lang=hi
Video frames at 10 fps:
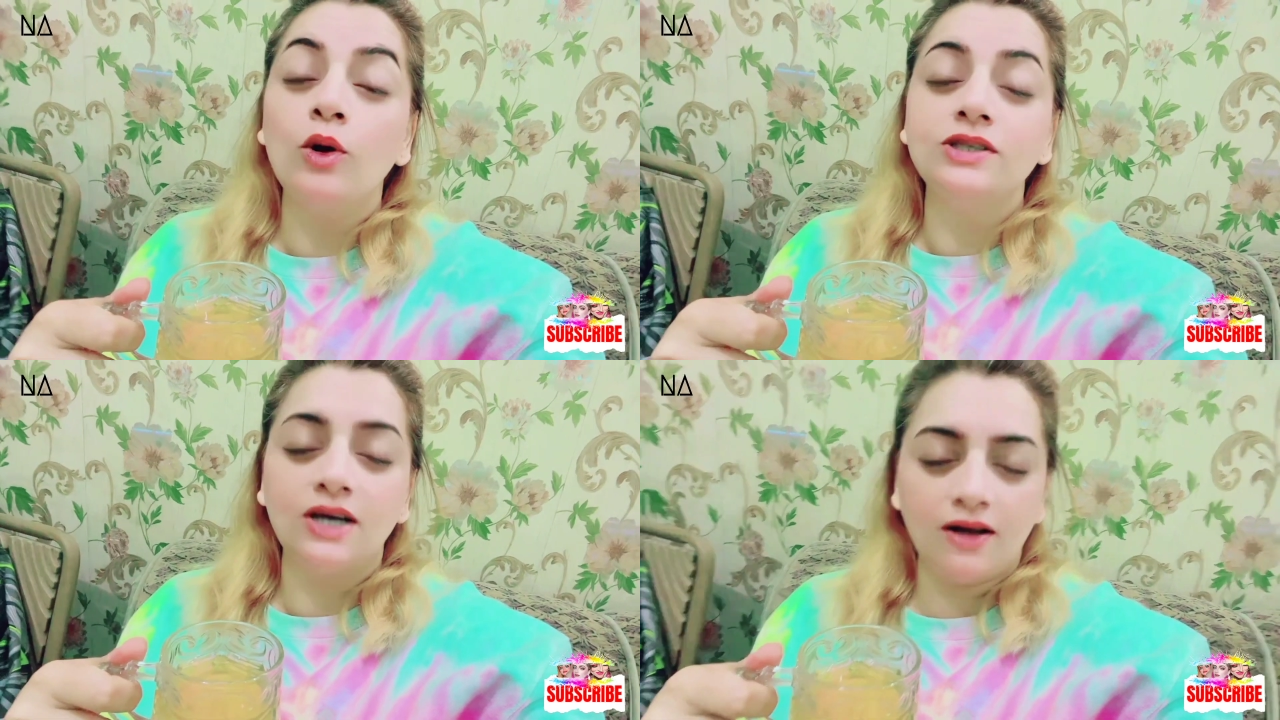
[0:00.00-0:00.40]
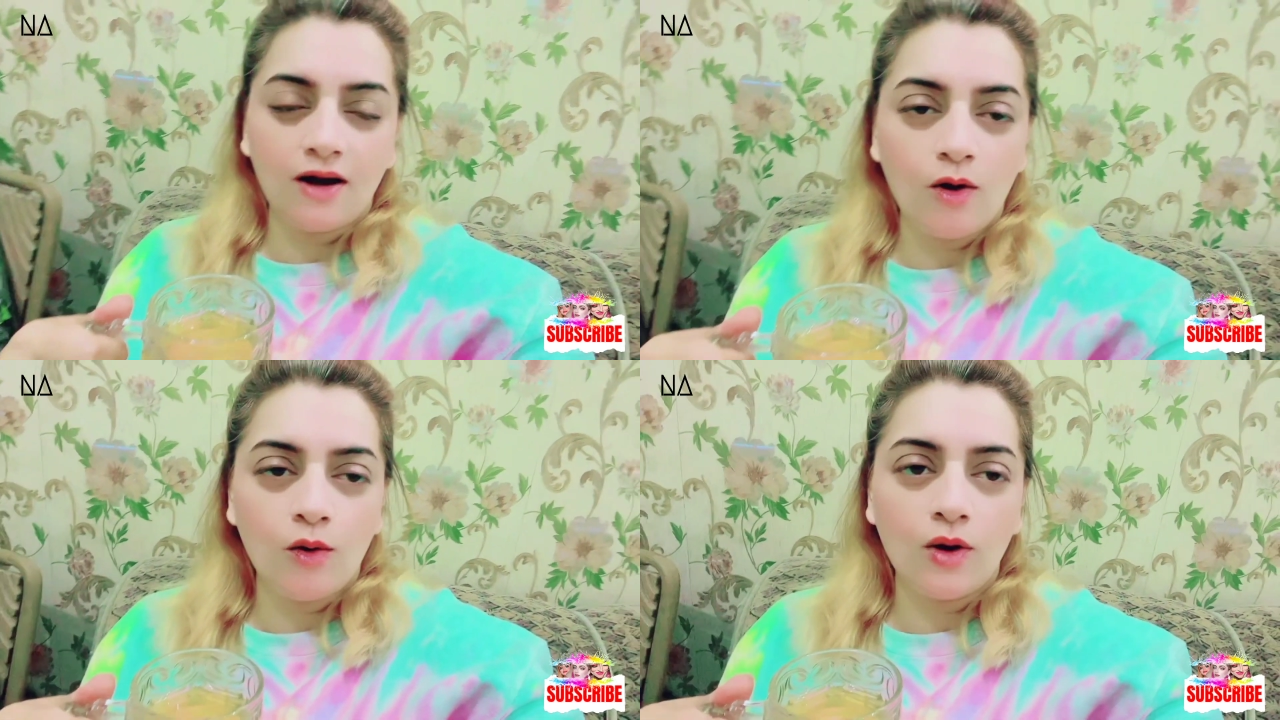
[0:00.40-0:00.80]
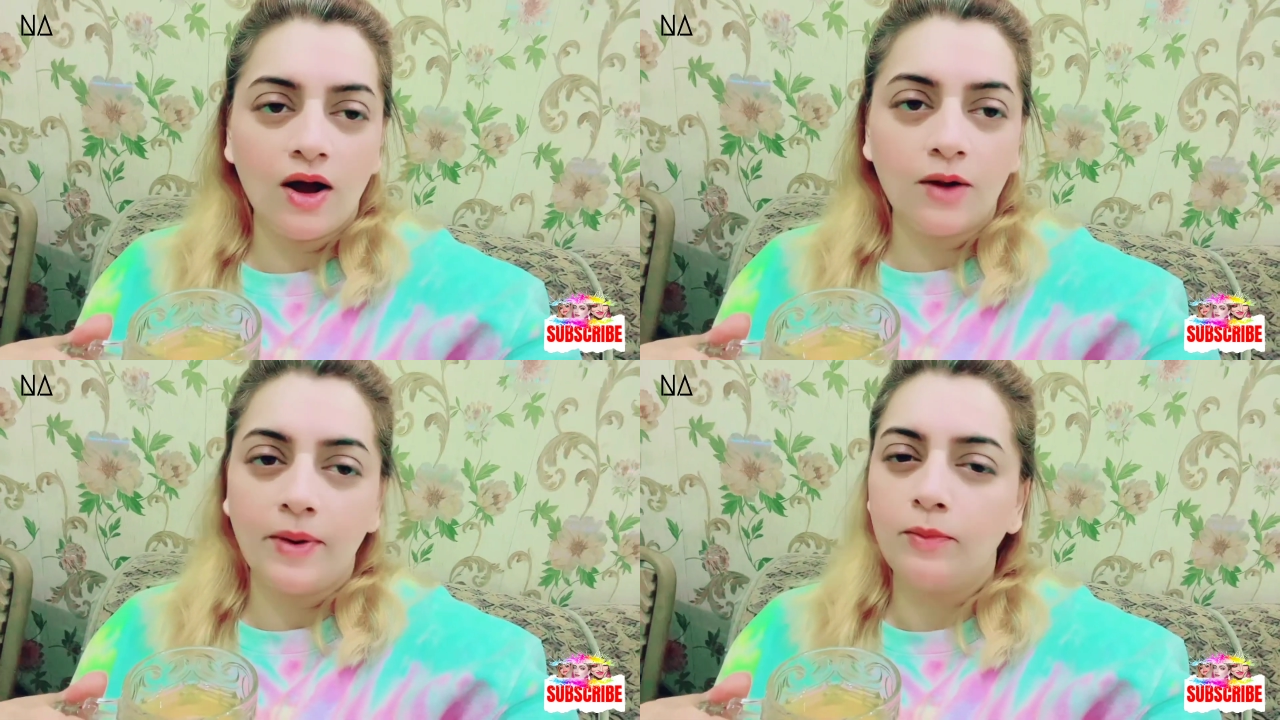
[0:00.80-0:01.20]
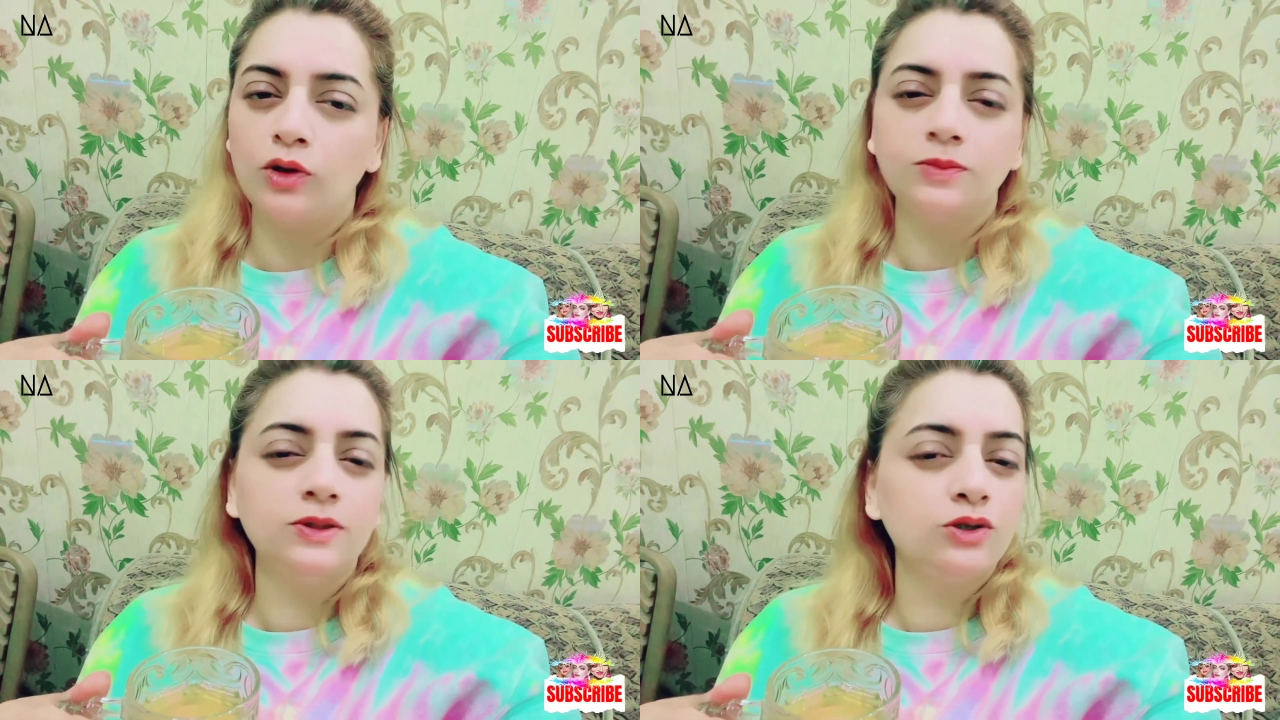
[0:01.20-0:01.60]
अच्छा लगा होगा कमेंट
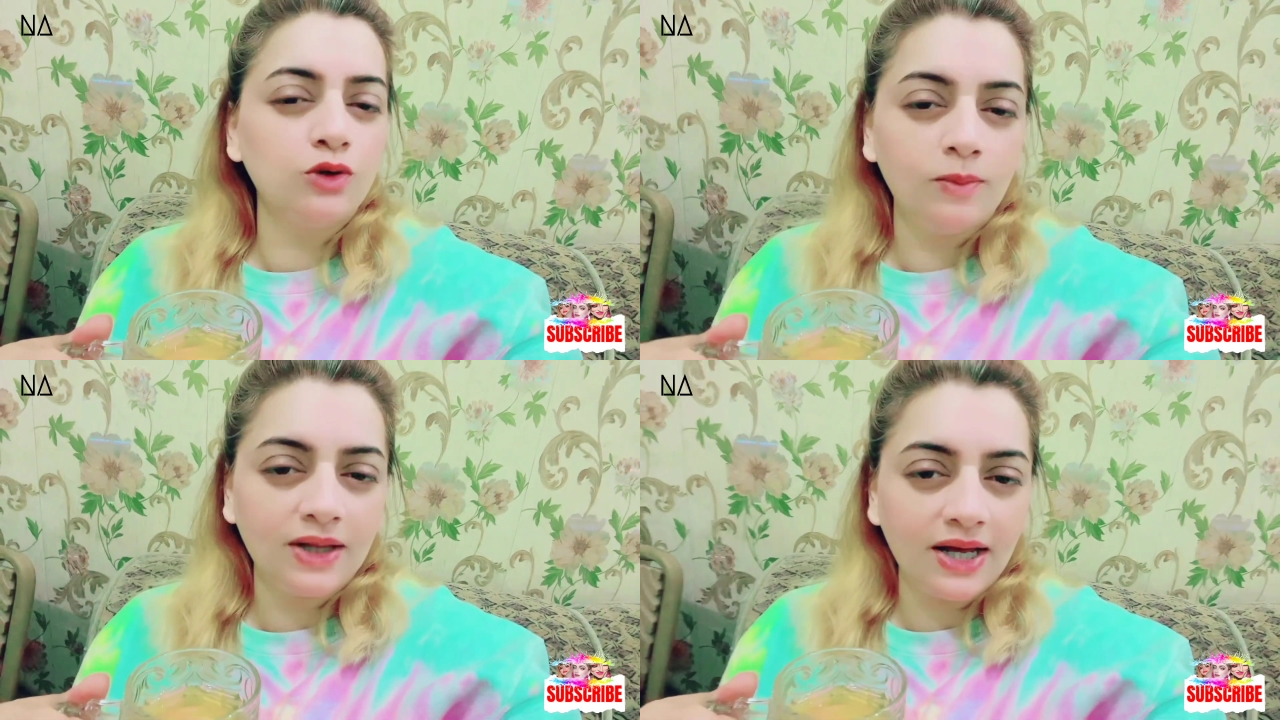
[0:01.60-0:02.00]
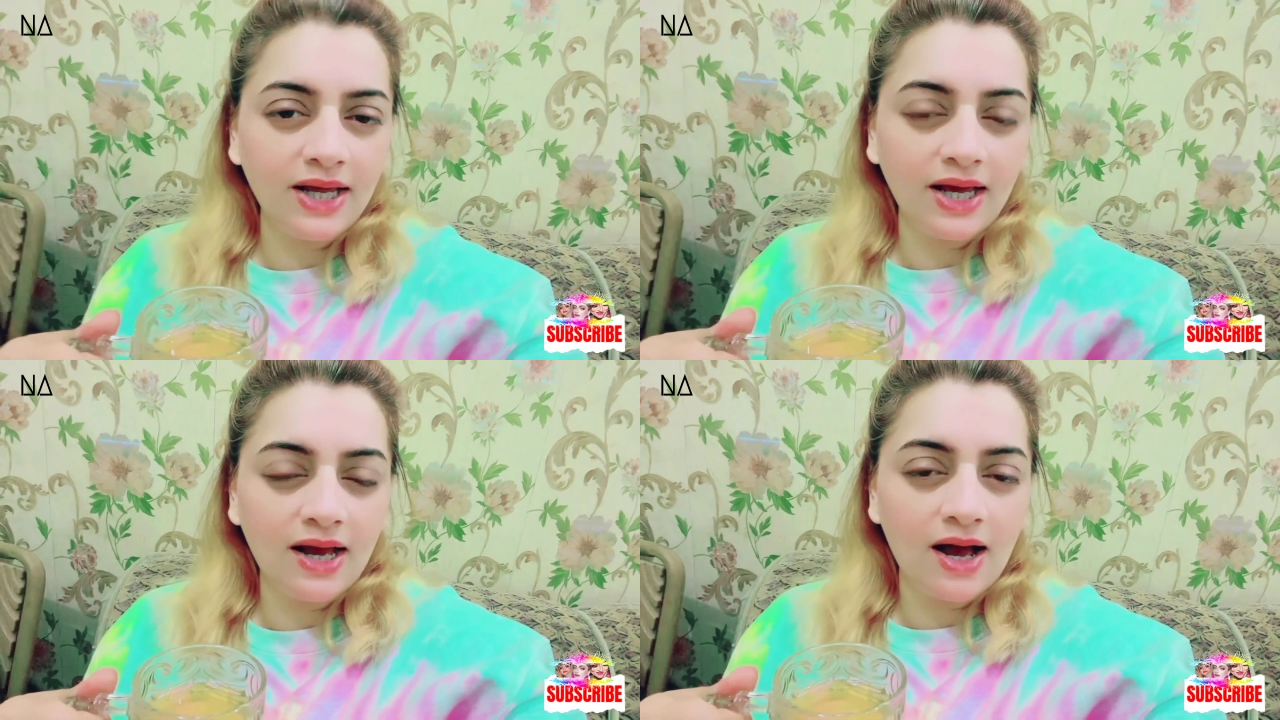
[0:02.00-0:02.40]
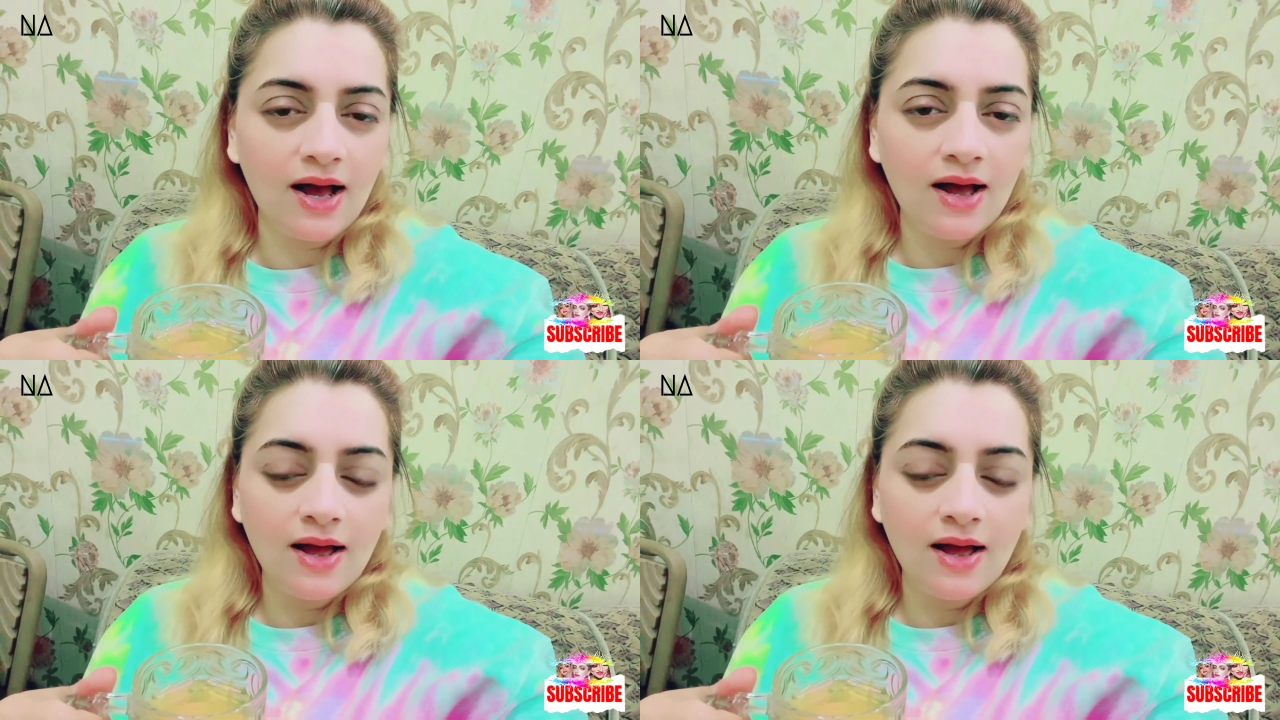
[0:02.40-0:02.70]
बॉक्स में ज़रूर बताइएगा